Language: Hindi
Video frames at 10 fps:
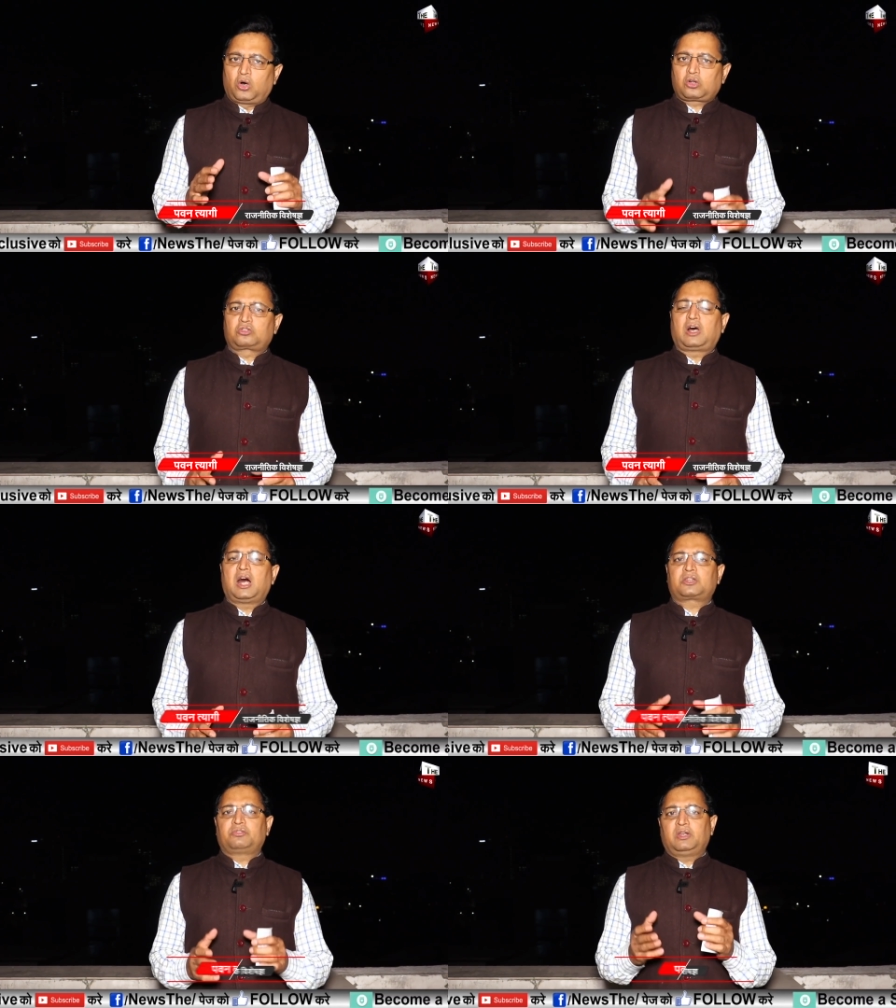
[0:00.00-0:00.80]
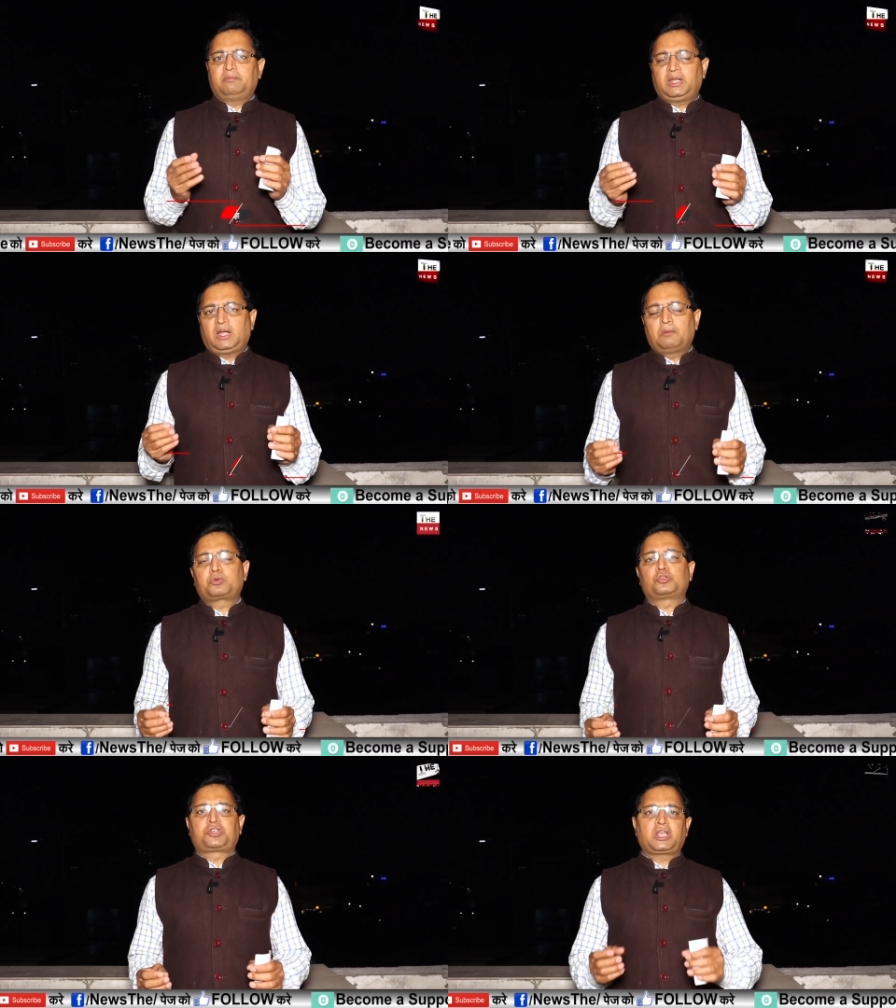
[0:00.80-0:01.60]
और सातवें में अब
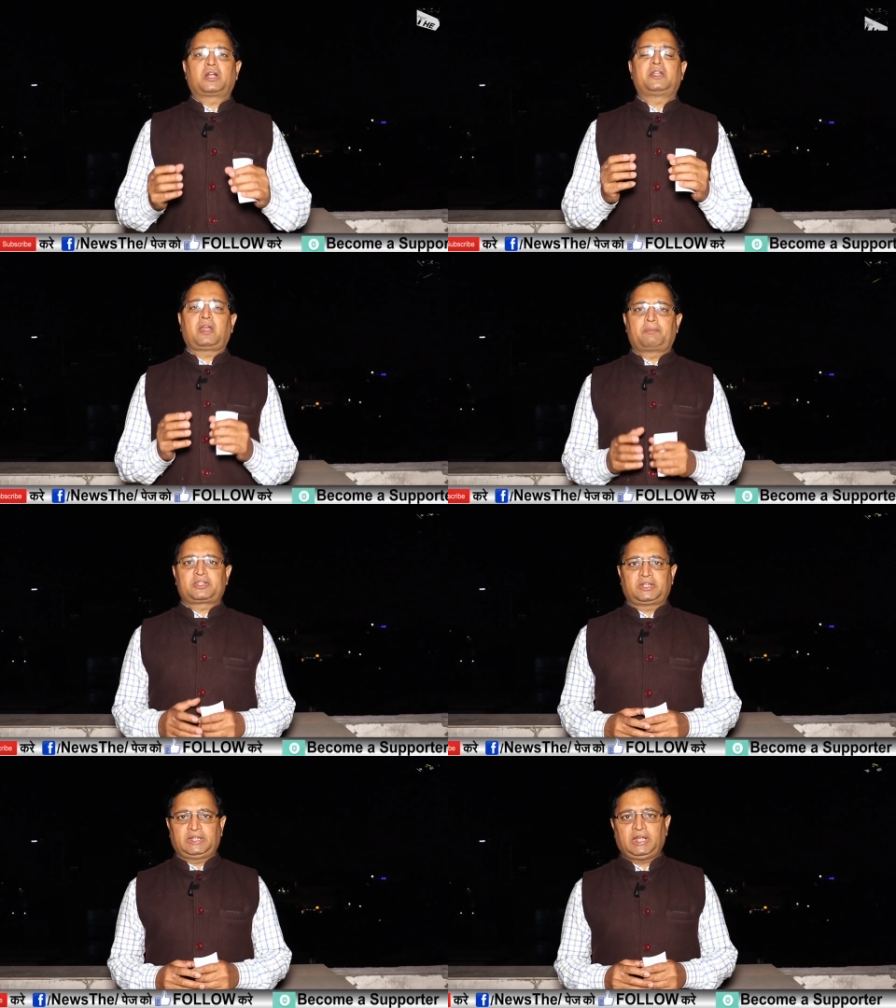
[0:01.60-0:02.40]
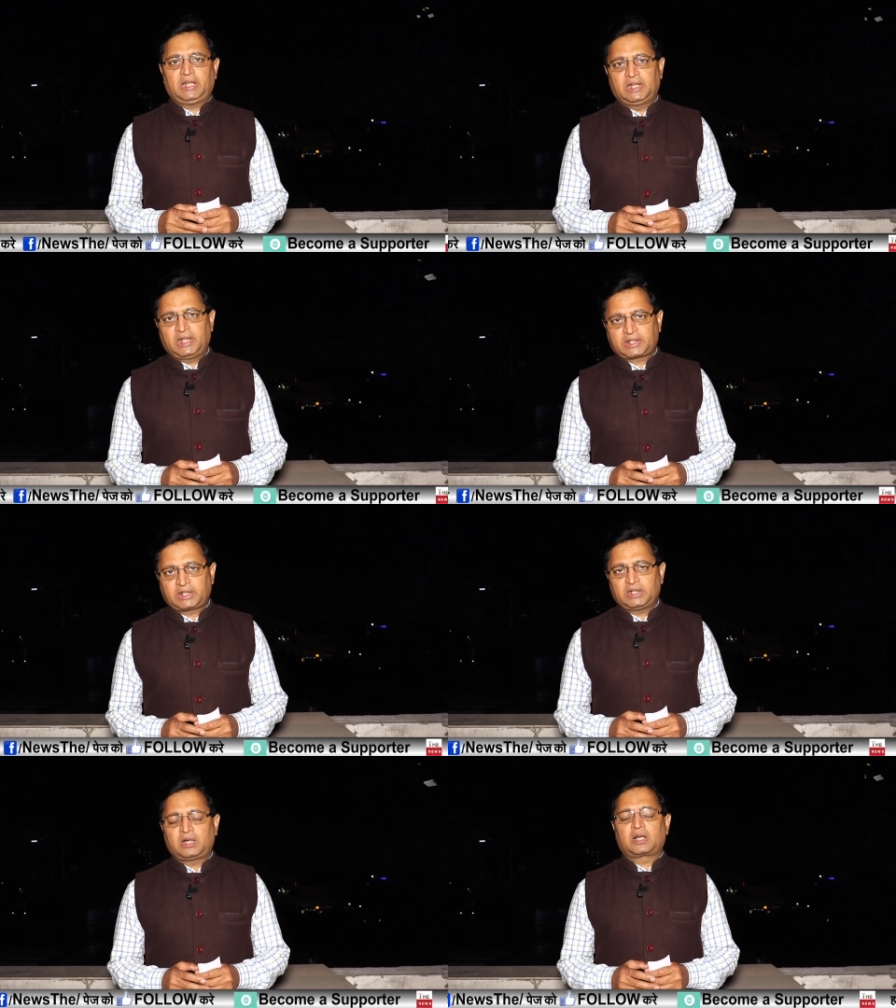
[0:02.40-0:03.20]
कुछ ही घंटे बचे हैं
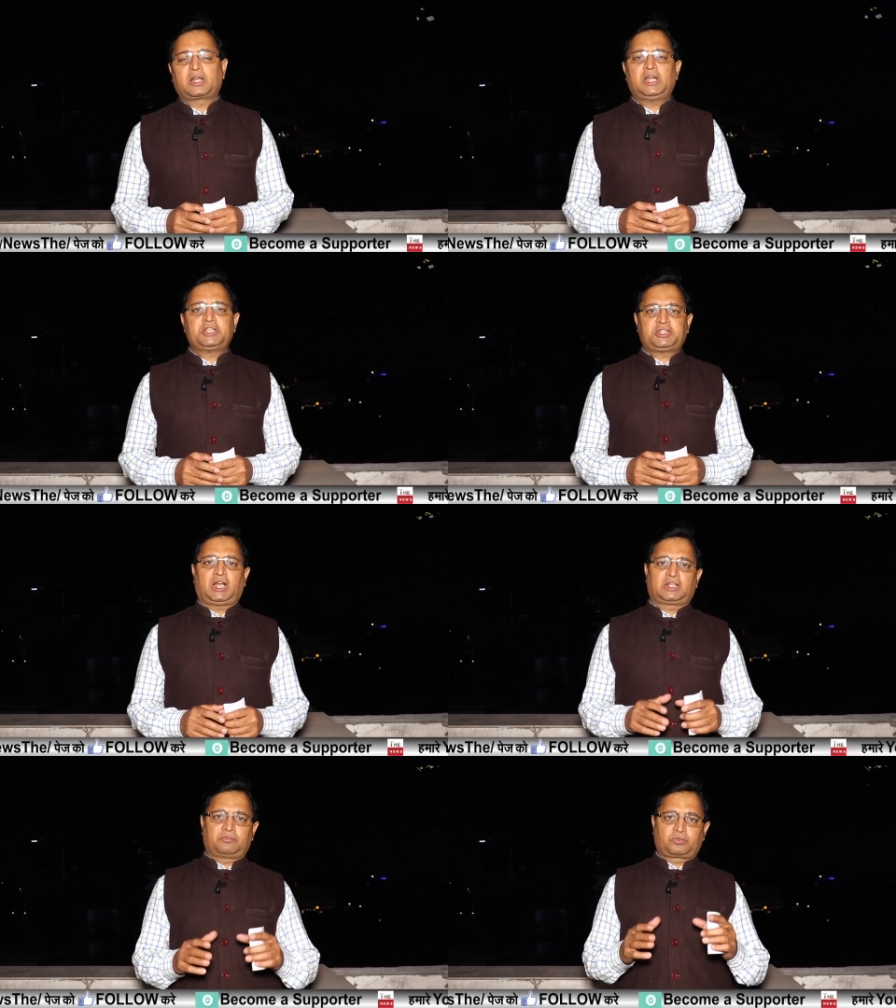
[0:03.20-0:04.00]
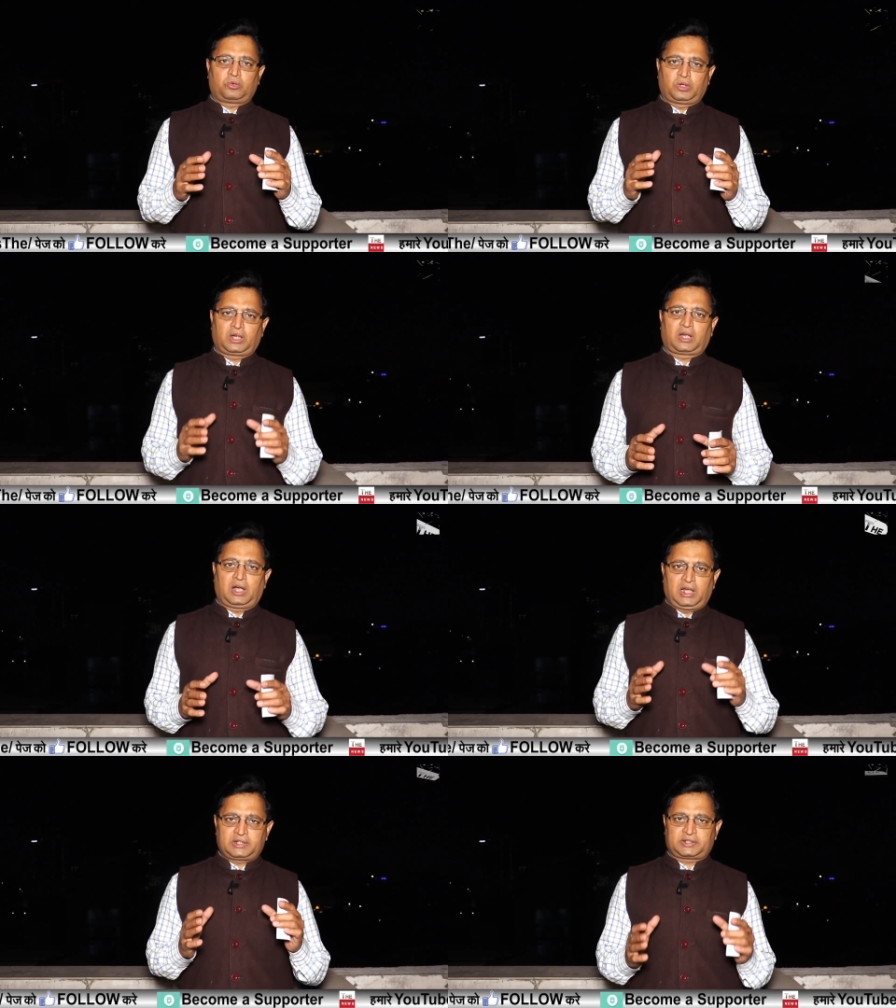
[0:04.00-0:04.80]
लेकिन अखिलेश यादव को लग
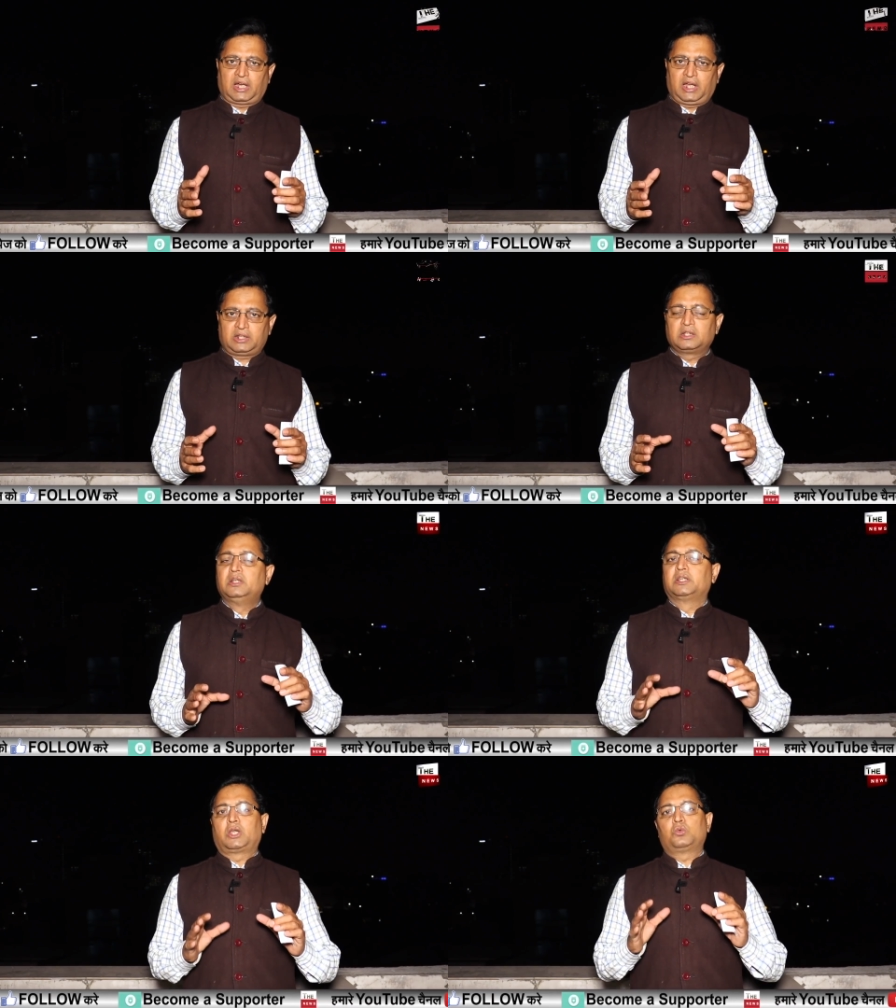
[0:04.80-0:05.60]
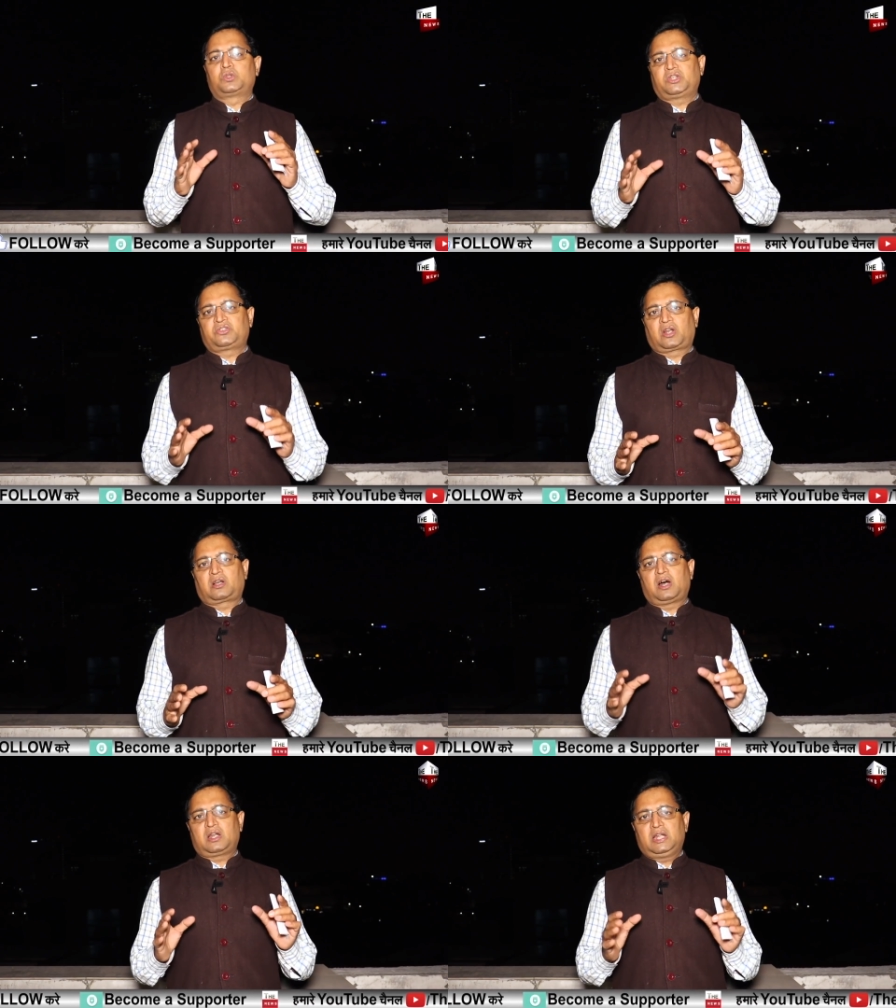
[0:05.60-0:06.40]
रहा है शायद कि उनकी
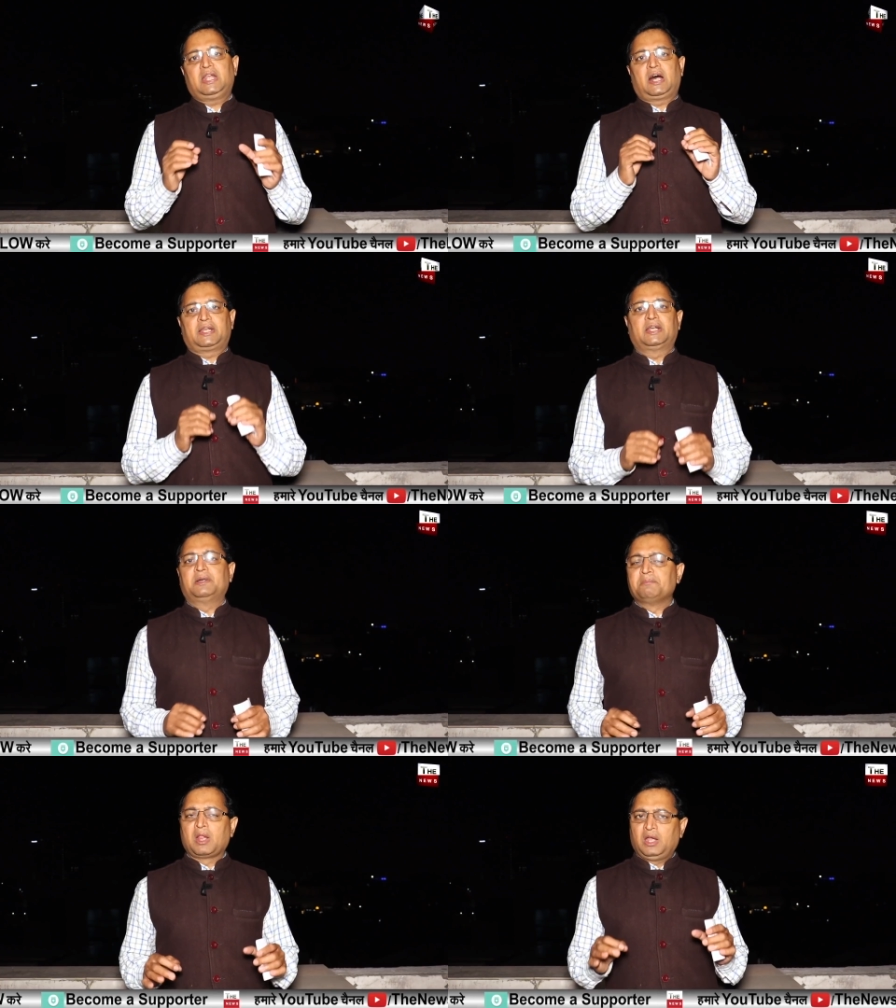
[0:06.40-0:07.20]
सरकार नहीं आ रही है